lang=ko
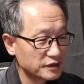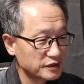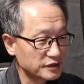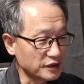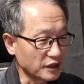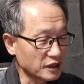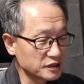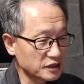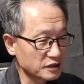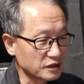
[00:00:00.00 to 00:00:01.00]
내가
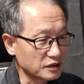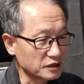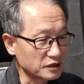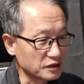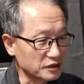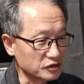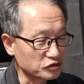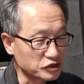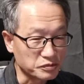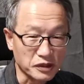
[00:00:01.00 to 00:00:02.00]
이제 그
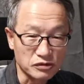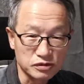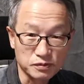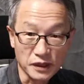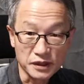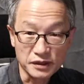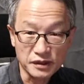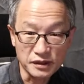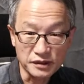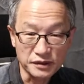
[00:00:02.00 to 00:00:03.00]
60대
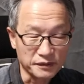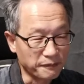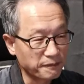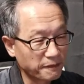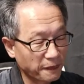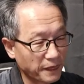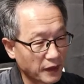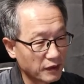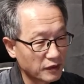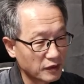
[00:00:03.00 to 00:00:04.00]
후반인데
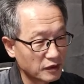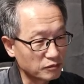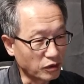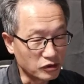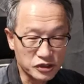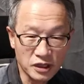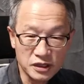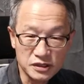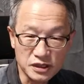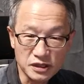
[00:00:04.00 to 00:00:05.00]

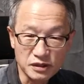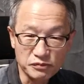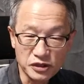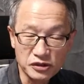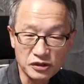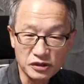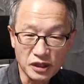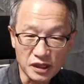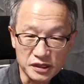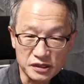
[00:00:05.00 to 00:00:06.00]
머지않은 이제 민년
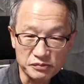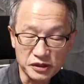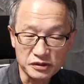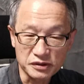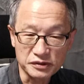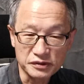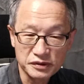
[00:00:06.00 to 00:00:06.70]
안 있으면은